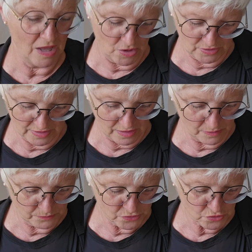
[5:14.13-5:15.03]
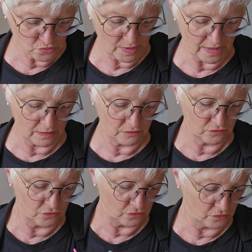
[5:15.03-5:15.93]
un grand besoin
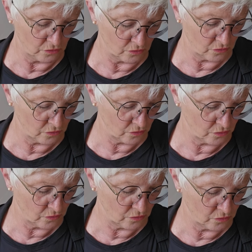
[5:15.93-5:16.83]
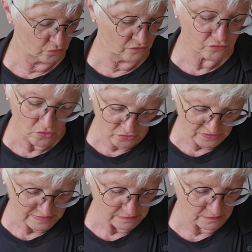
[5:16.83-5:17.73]
de, de vous
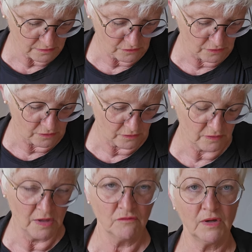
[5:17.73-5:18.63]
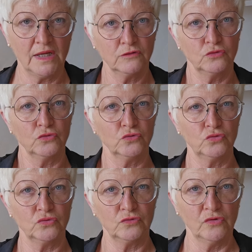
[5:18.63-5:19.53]
recueillir, euh, voilà, de,
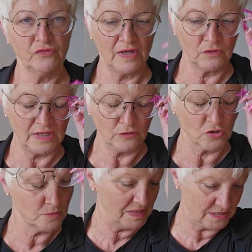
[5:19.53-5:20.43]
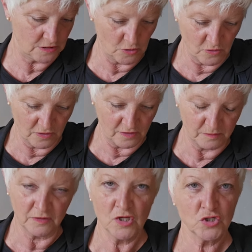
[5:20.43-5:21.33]
faire une introspection. Euh,
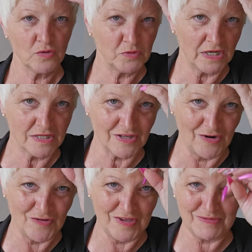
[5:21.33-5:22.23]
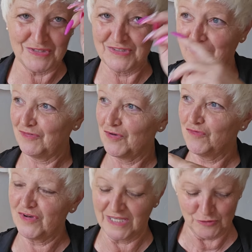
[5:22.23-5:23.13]
je vais peut-être les enlever parce que ça fait
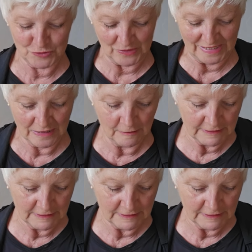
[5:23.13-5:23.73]
reflet avec le soleil.